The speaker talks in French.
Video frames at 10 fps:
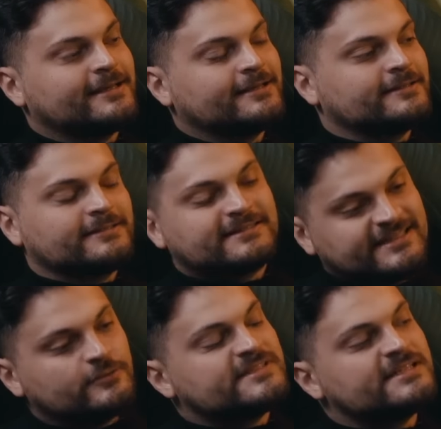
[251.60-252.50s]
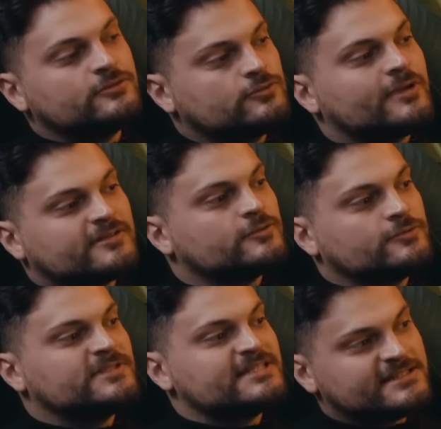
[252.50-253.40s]
Euh, c'est aussi dû à ce que
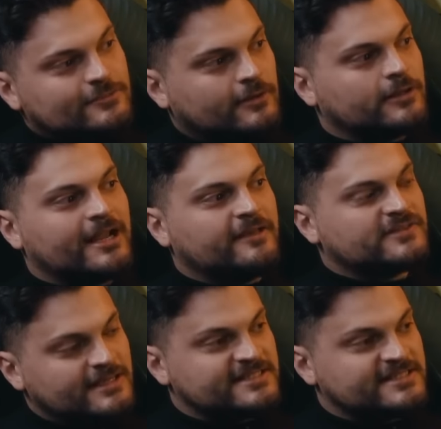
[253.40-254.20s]
tu me dis, cette histoire de lifestyle,